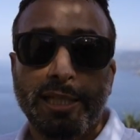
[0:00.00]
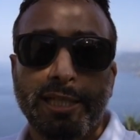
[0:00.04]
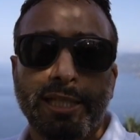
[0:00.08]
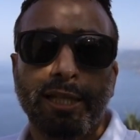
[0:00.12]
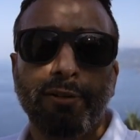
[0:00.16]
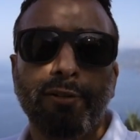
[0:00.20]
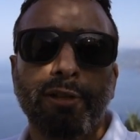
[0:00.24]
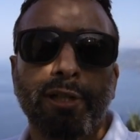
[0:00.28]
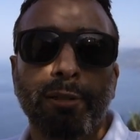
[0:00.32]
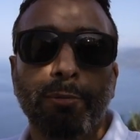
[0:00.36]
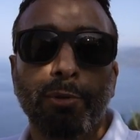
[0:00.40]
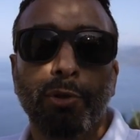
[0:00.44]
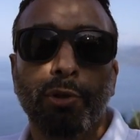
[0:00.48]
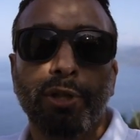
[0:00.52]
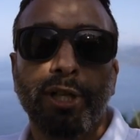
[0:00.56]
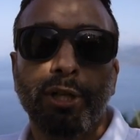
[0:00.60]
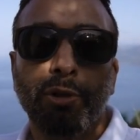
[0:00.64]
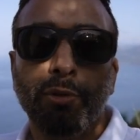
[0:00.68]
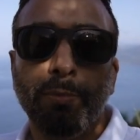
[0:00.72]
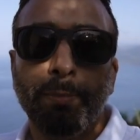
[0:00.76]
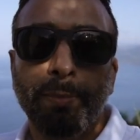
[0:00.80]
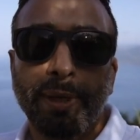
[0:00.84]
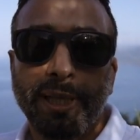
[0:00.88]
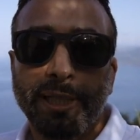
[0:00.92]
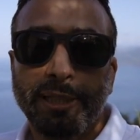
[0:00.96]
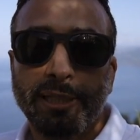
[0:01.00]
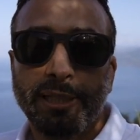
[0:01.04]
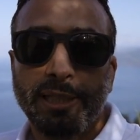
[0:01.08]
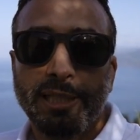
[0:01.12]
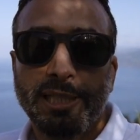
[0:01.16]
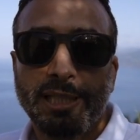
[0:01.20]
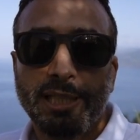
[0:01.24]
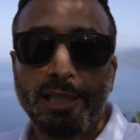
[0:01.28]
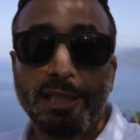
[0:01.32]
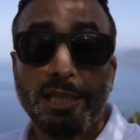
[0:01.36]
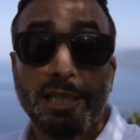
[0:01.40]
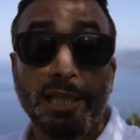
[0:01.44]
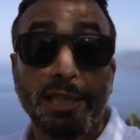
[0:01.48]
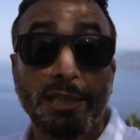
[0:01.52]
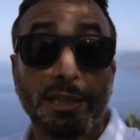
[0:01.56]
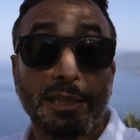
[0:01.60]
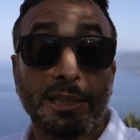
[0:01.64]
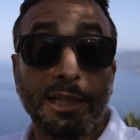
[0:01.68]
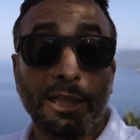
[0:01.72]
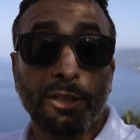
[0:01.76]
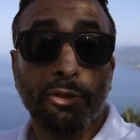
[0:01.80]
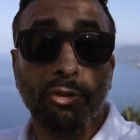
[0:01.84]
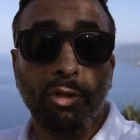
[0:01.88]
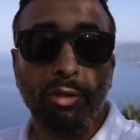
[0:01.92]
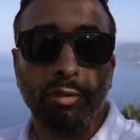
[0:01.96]
Scrivetemelo nei commenti se siete
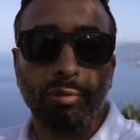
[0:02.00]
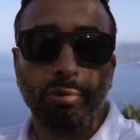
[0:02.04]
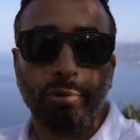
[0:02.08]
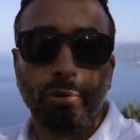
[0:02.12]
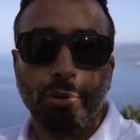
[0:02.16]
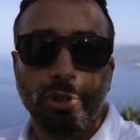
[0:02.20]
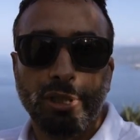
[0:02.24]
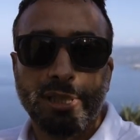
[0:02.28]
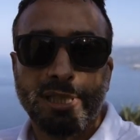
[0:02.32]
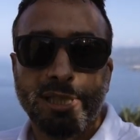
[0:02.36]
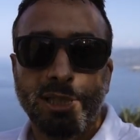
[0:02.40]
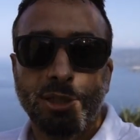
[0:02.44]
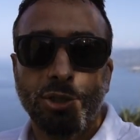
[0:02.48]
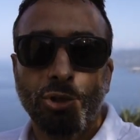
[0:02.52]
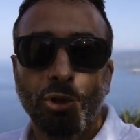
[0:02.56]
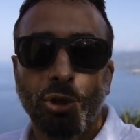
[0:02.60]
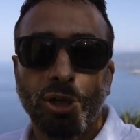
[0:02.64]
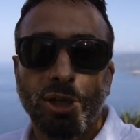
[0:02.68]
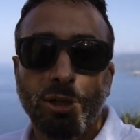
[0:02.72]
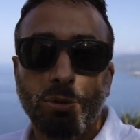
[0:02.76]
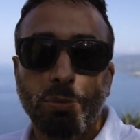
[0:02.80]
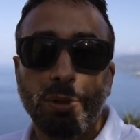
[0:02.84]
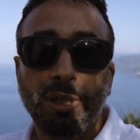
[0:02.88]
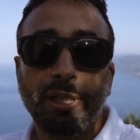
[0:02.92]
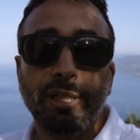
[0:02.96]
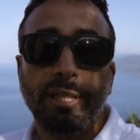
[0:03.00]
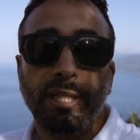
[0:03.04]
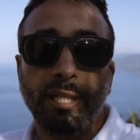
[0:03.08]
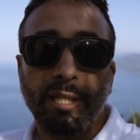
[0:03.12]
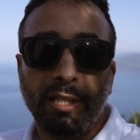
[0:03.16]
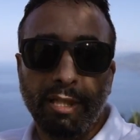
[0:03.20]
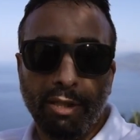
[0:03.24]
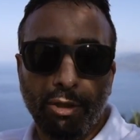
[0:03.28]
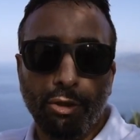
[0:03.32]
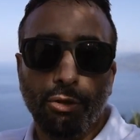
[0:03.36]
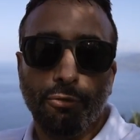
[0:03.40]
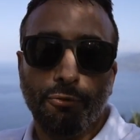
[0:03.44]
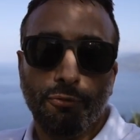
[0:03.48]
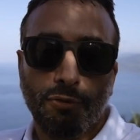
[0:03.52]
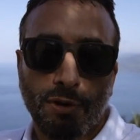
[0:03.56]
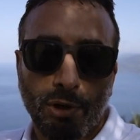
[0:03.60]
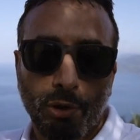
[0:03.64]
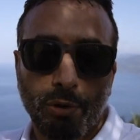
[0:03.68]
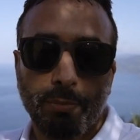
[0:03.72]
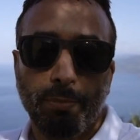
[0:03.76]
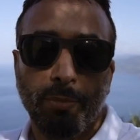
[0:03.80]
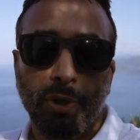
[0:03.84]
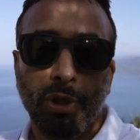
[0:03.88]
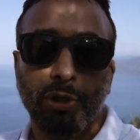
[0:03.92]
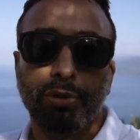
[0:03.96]
d'accordo con il Signore e quindi io
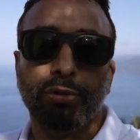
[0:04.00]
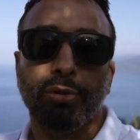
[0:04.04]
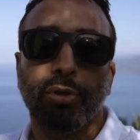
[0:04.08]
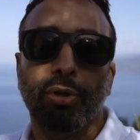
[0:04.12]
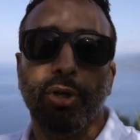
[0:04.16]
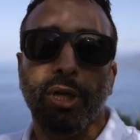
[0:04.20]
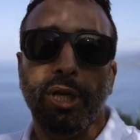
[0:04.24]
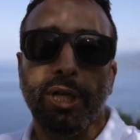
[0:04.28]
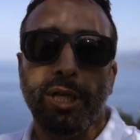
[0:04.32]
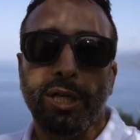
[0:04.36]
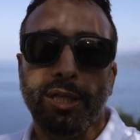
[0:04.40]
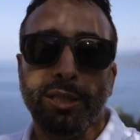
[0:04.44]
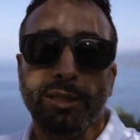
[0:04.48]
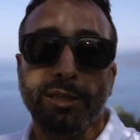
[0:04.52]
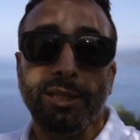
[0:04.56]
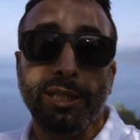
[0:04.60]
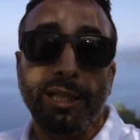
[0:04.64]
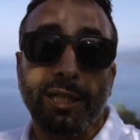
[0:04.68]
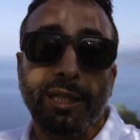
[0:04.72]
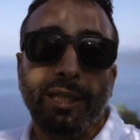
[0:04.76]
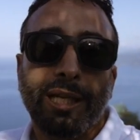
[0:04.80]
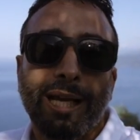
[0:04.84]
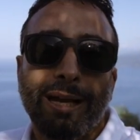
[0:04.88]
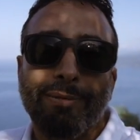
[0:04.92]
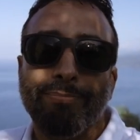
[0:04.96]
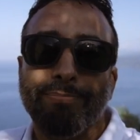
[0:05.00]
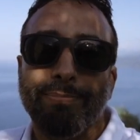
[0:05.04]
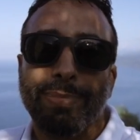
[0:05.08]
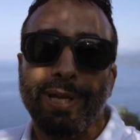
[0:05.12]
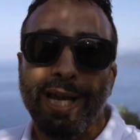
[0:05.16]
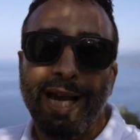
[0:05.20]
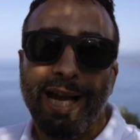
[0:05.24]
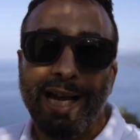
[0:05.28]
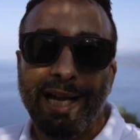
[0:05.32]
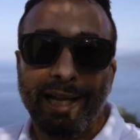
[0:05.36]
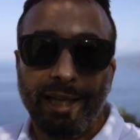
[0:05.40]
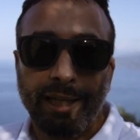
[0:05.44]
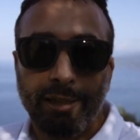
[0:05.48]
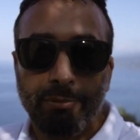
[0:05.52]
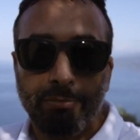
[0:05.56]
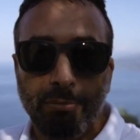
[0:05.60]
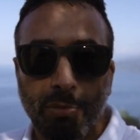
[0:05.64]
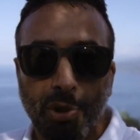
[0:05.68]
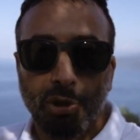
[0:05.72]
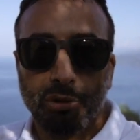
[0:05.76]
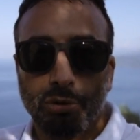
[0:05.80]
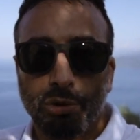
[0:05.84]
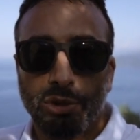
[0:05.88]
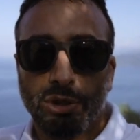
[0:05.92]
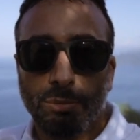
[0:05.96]
farò in modo di cambiare il
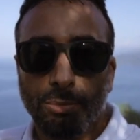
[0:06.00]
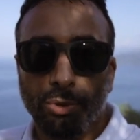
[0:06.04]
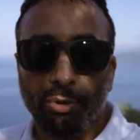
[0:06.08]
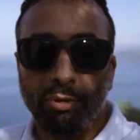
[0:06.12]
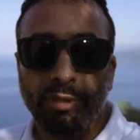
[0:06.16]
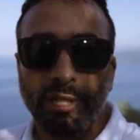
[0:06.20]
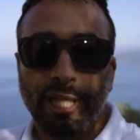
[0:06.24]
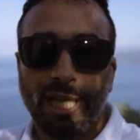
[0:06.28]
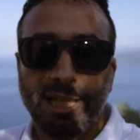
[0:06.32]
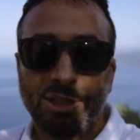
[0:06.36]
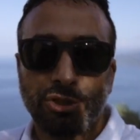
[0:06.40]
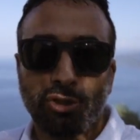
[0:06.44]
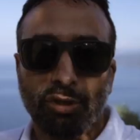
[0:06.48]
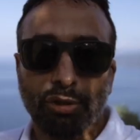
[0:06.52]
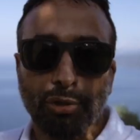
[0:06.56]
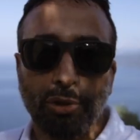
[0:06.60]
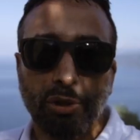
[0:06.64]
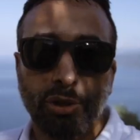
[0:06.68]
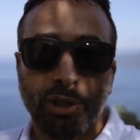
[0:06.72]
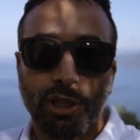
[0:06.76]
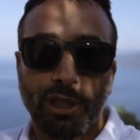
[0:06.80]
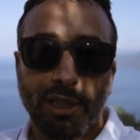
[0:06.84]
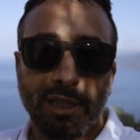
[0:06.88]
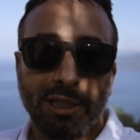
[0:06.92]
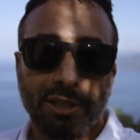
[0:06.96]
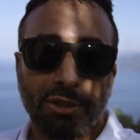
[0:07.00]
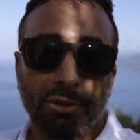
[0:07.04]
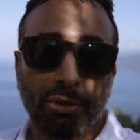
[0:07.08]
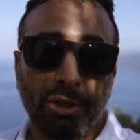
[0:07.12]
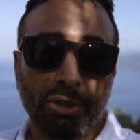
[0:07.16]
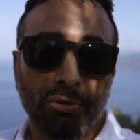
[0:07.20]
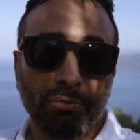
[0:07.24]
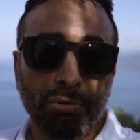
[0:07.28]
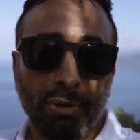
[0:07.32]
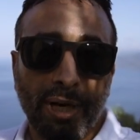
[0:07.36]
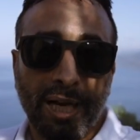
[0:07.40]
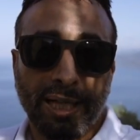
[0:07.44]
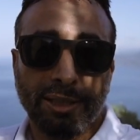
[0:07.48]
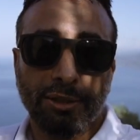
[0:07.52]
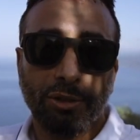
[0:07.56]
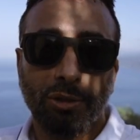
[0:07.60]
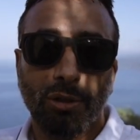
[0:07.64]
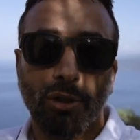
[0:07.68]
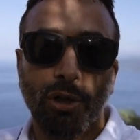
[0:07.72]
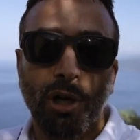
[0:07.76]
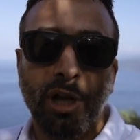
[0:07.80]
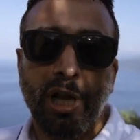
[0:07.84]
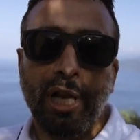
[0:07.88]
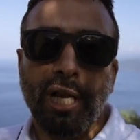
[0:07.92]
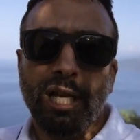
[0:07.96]
modo di montaggio che sto
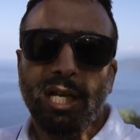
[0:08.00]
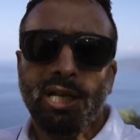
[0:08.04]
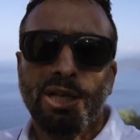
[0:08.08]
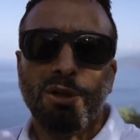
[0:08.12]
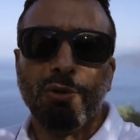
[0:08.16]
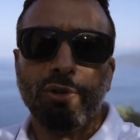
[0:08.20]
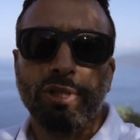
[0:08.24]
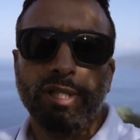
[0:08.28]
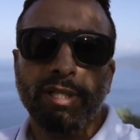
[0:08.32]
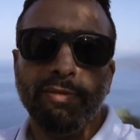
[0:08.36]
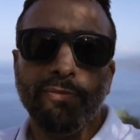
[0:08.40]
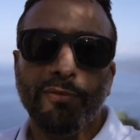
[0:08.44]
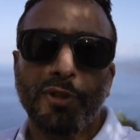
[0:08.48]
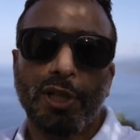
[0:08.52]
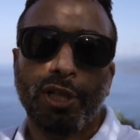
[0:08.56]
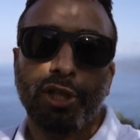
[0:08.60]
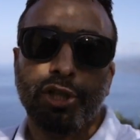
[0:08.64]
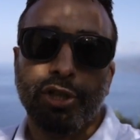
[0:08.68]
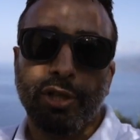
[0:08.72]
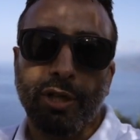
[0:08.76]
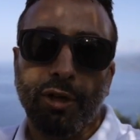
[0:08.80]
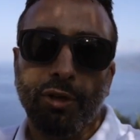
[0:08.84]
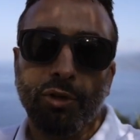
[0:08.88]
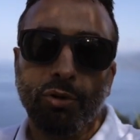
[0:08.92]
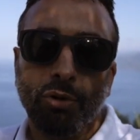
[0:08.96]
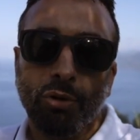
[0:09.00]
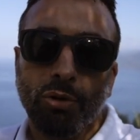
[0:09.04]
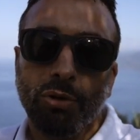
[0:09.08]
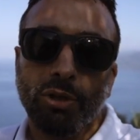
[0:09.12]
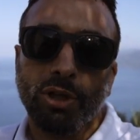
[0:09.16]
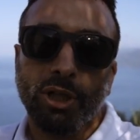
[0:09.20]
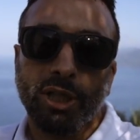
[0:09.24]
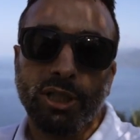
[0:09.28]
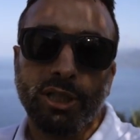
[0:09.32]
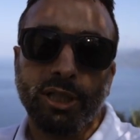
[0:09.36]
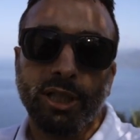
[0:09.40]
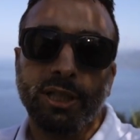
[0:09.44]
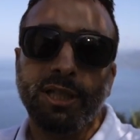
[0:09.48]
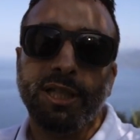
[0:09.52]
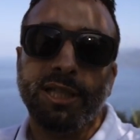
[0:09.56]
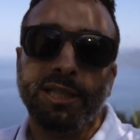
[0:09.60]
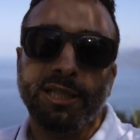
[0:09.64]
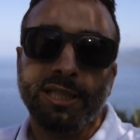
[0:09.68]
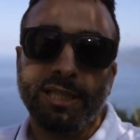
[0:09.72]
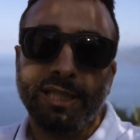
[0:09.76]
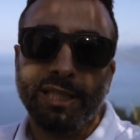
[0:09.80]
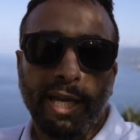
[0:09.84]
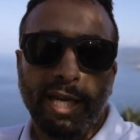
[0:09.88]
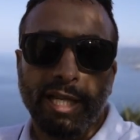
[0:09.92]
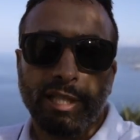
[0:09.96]
attuando e o se invece lo
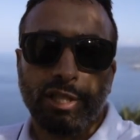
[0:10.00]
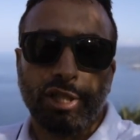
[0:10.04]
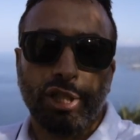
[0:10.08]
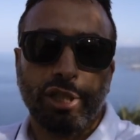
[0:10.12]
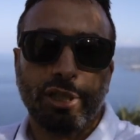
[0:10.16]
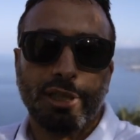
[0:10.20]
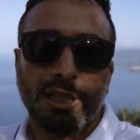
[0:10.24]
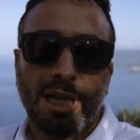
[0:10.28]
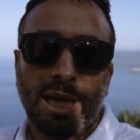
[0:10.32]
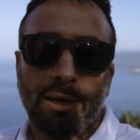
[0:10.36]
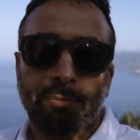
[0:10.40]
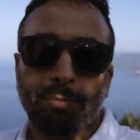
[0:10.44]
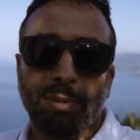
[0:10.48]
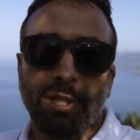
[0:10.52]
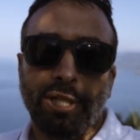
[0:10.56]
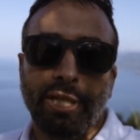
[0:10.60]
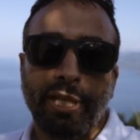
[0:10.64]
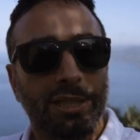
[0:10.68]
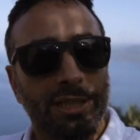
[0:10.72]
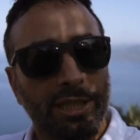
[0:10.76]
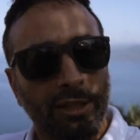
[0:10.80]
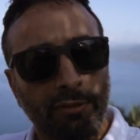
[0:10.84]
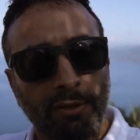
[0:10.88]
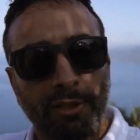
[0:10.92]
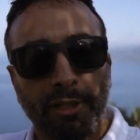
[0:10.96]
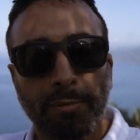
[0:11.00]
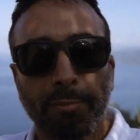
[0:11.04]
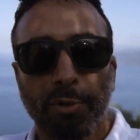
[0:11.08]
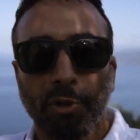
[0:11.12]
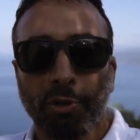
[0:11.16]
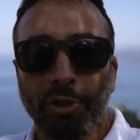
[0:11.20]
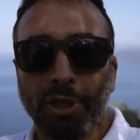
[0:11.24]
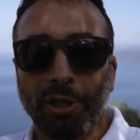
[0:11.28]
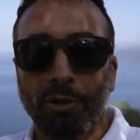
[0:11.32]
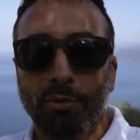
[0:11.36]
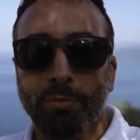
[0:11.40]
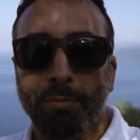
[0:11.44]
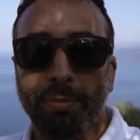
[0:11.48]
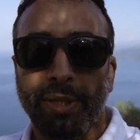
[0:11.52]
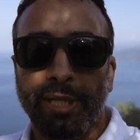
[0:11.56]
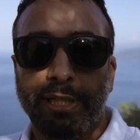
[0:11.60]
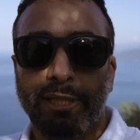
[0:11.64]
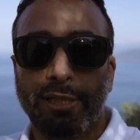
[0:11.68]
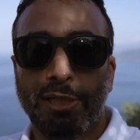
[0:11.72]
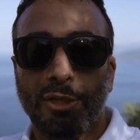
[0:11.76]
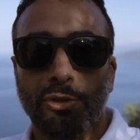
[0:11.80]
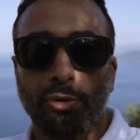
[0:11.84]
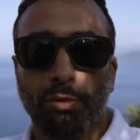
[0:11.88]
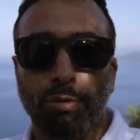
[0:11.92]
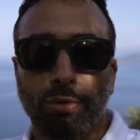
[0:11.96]
ritenete accettabile scrivetemelo nei
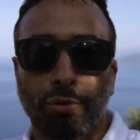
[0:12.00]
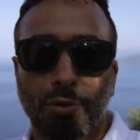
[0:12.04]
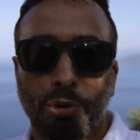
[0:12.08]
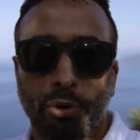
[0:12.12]
commenti, sono